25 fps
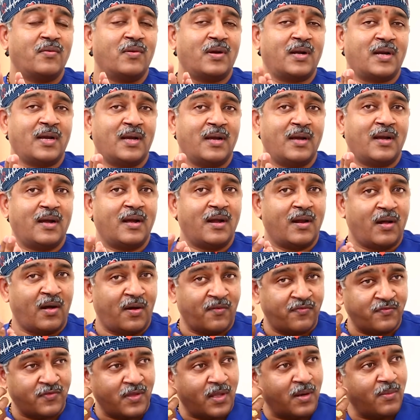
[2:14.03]
ఒక
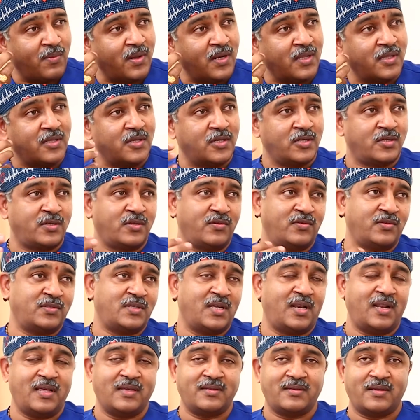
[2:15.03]
ఆఫ్థాల్మాలజిస్ట్ యూజ్
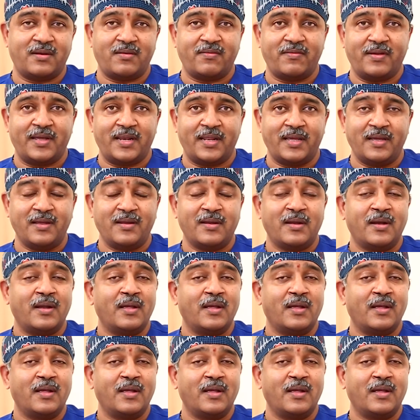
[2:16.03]
అయ్యే లేజర్ వేరే